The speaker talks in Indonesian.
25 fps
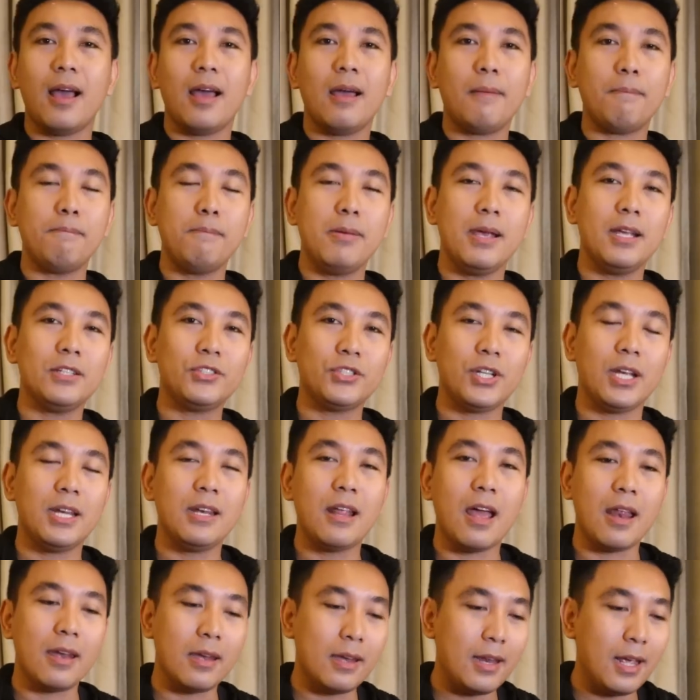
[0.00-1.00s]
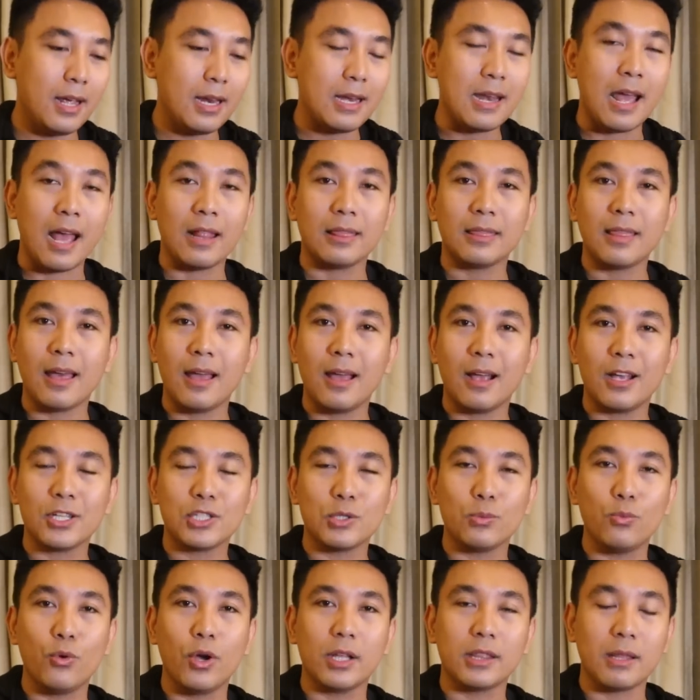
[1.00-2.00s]
A, B, C, dan D datang
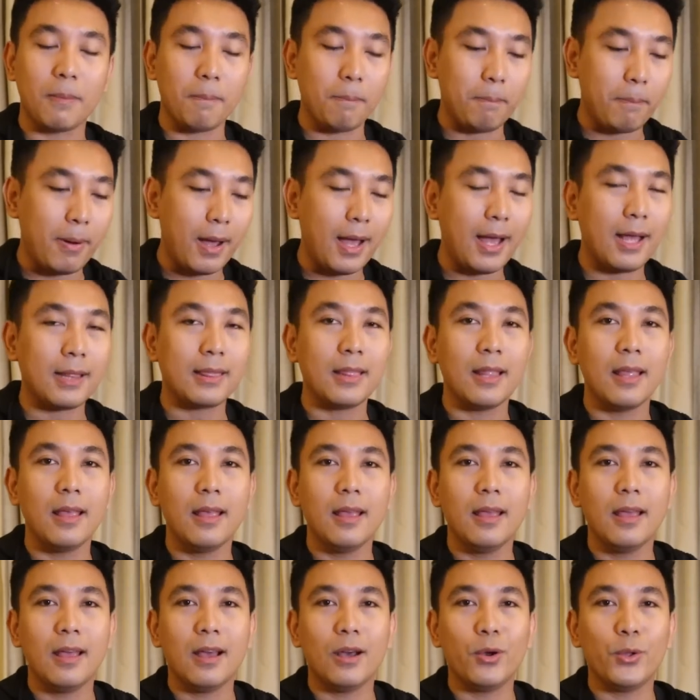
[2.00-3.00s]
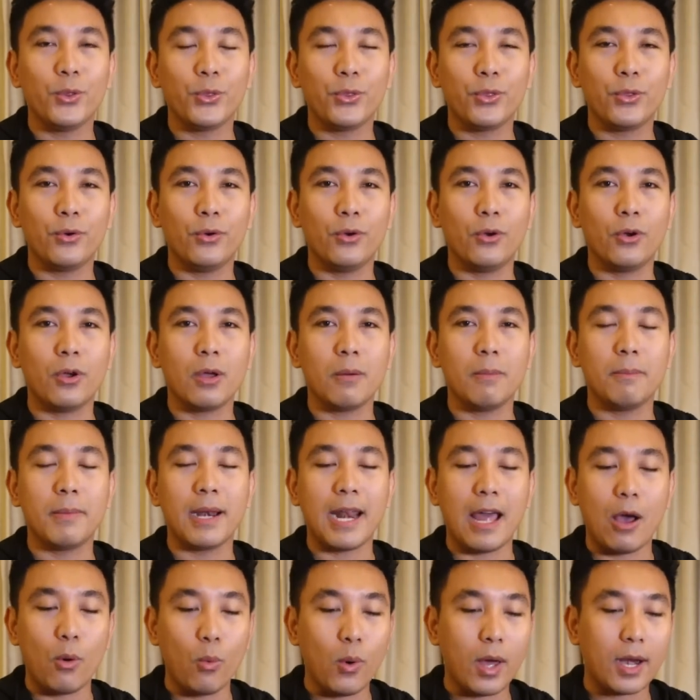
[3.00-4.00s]
ke sebuah tempat untuk
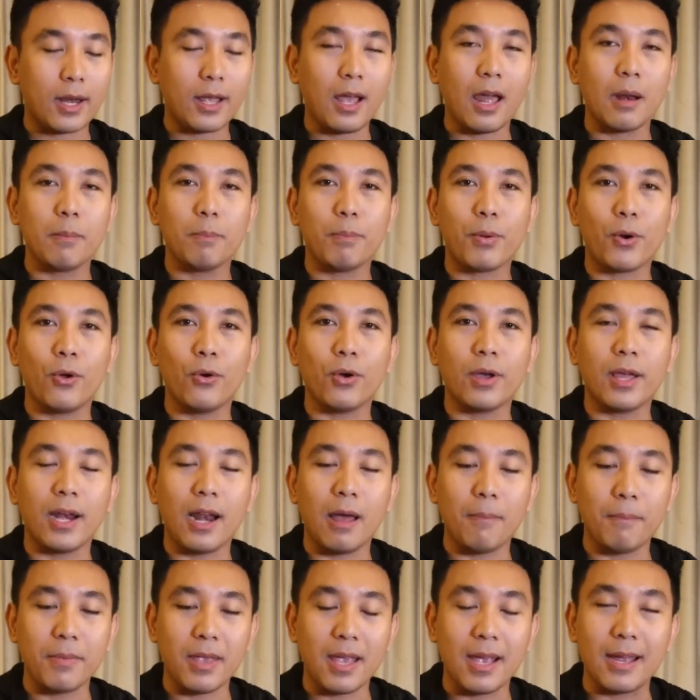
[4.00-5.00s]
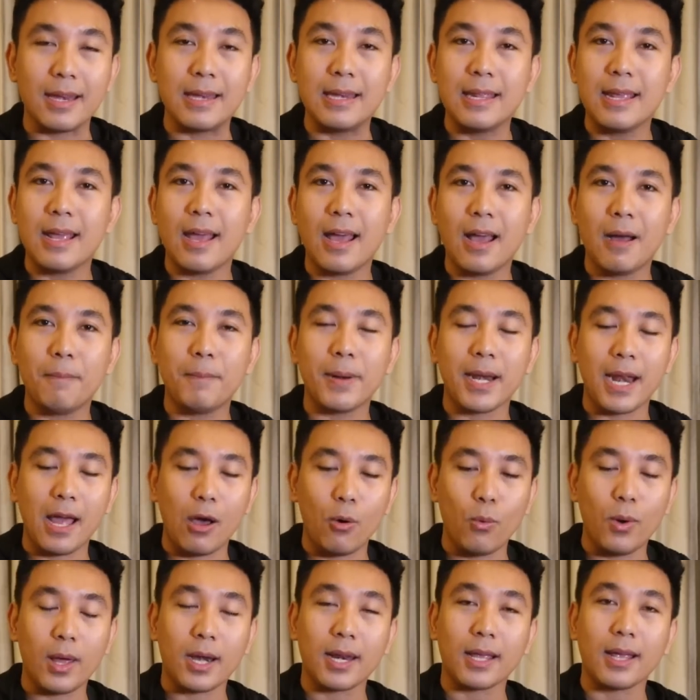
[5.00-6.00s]
menawarkan programnya dia,
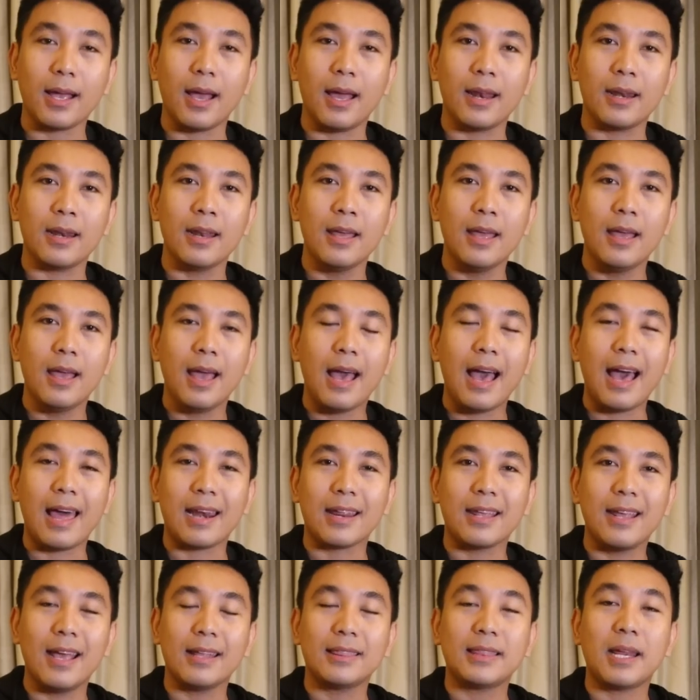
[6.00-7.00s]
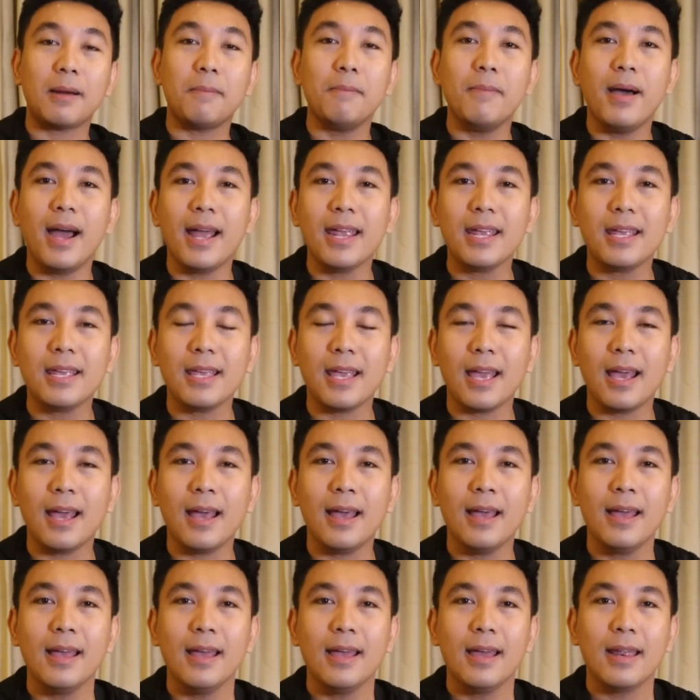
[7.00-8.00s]
menawarkan harga
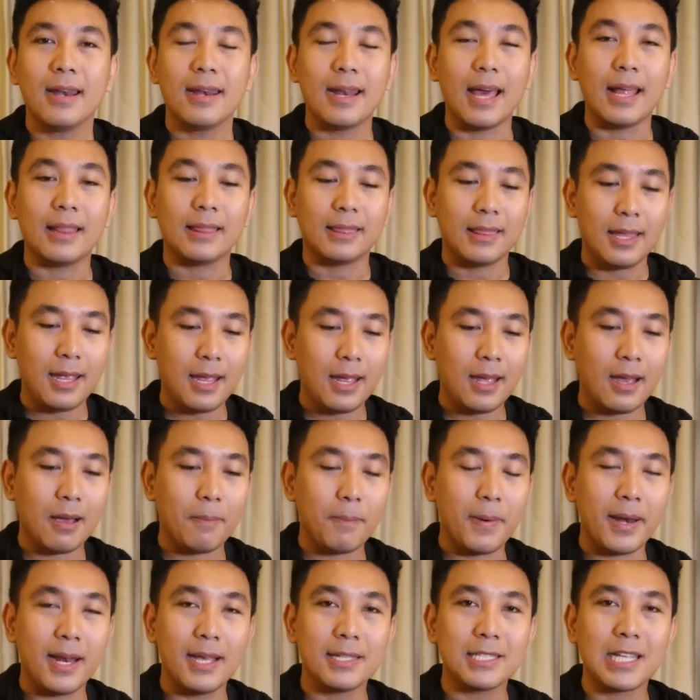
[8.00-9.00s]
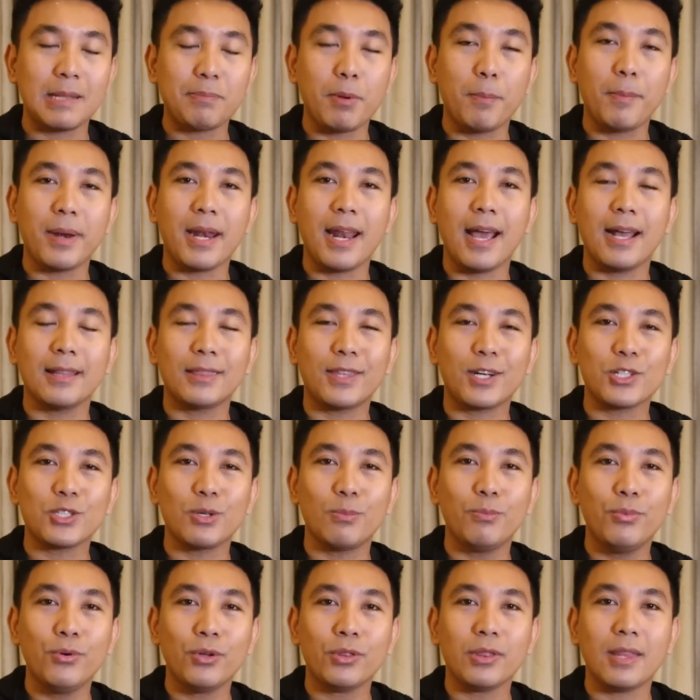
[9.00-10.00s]
terbaiknya, Nanti pada saat pemenang
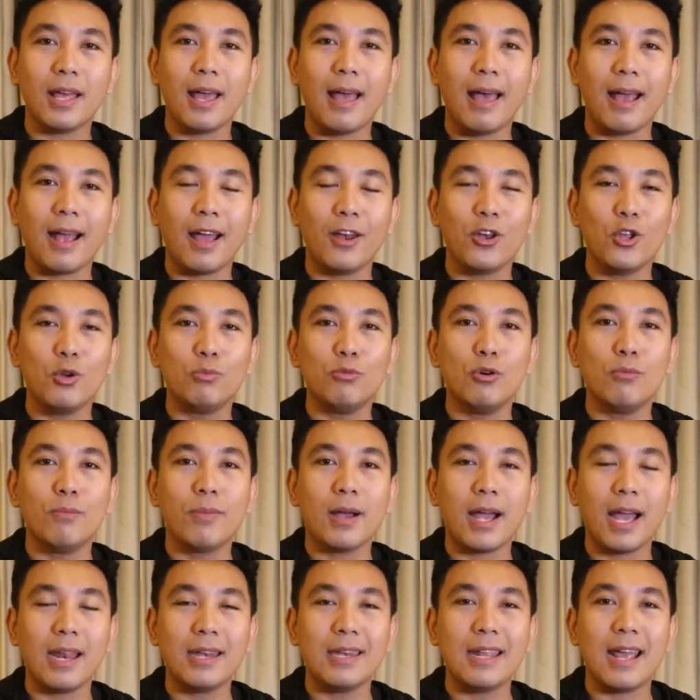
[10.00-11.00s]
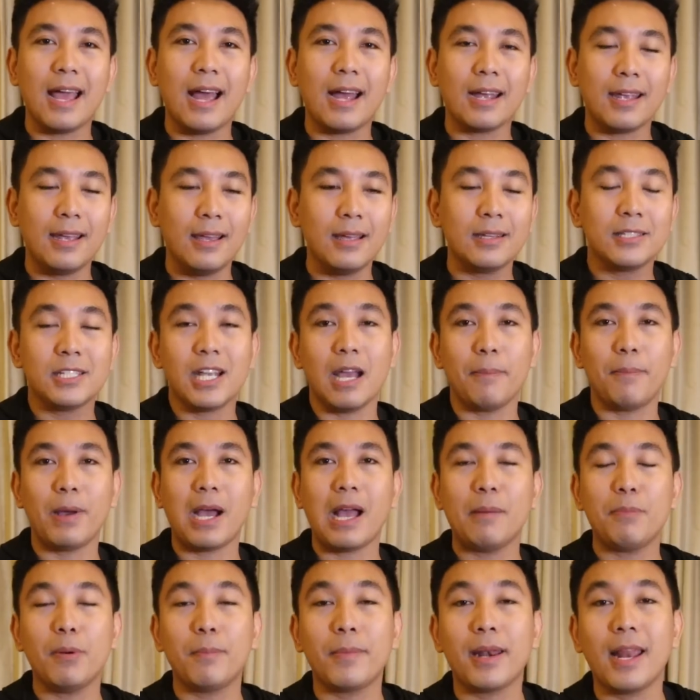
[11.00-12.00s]
tersebut akan diumumkan di akhir
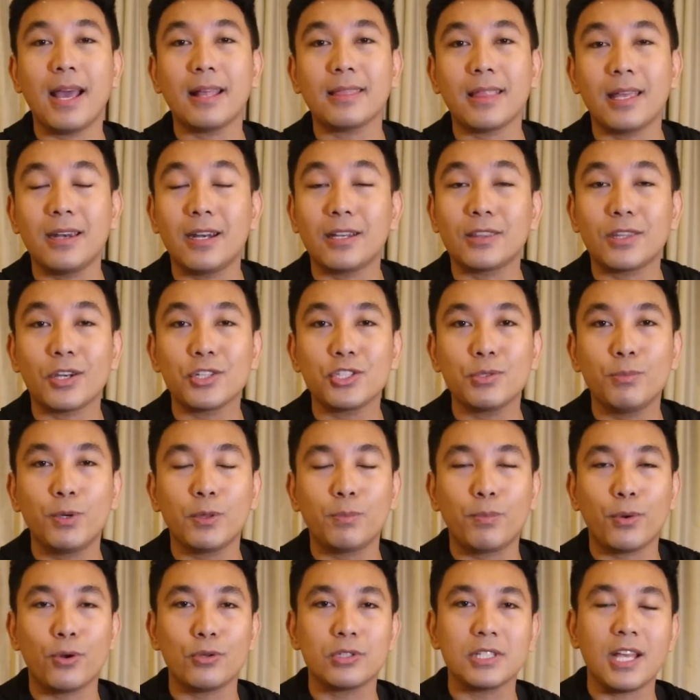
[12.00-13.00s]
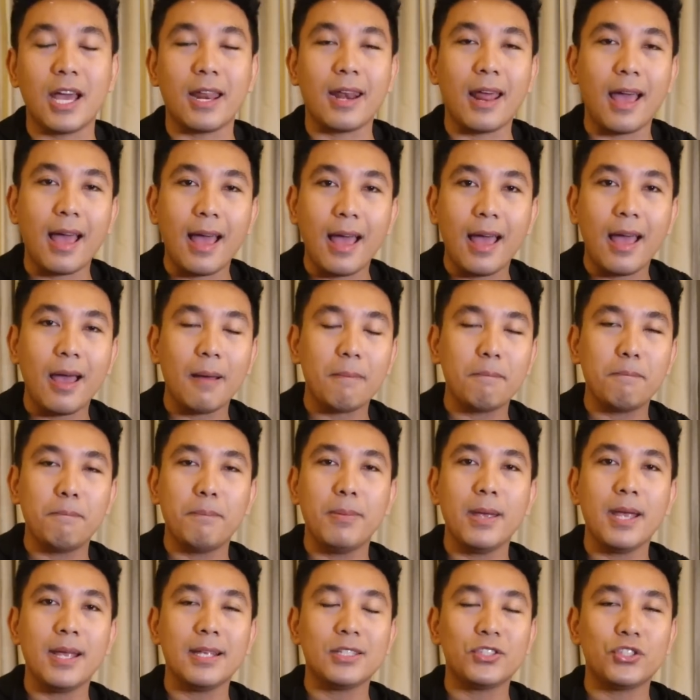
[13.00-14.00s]
siapakah pemenang tender tersebut perusahaan A,
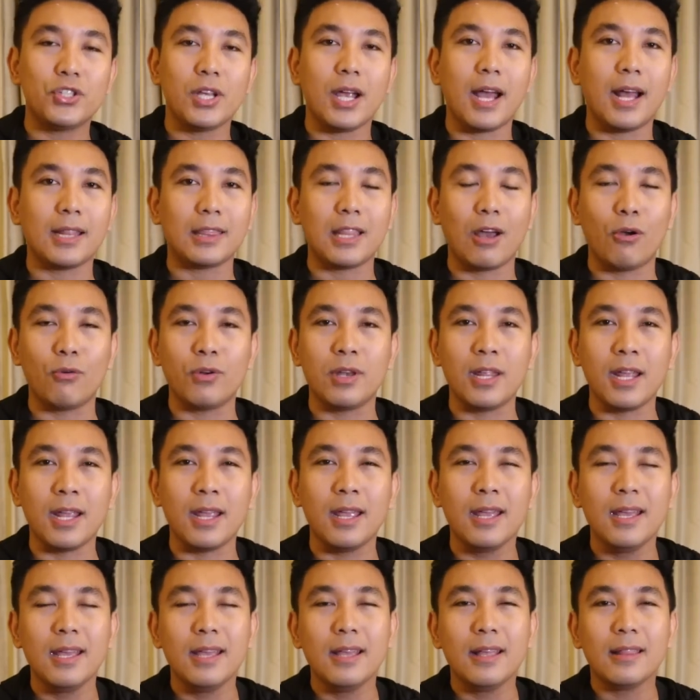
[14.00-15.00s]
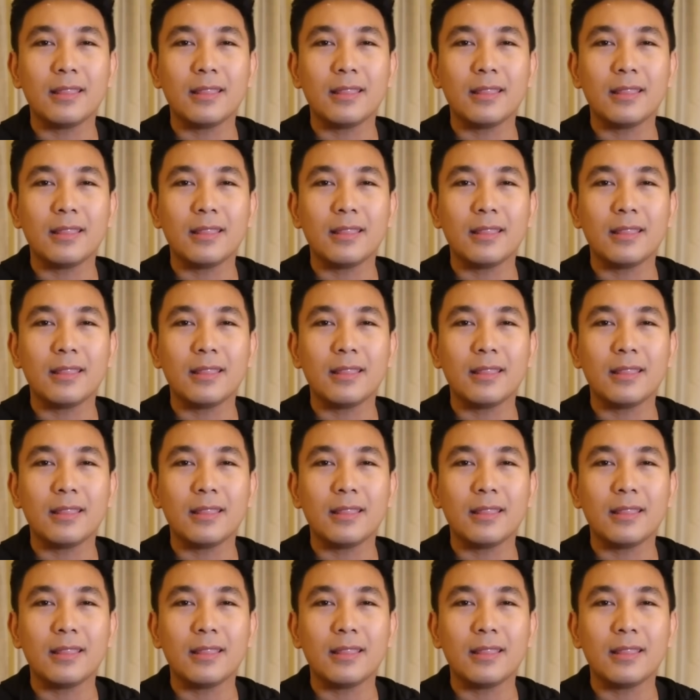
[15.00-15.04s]
B, C atau D.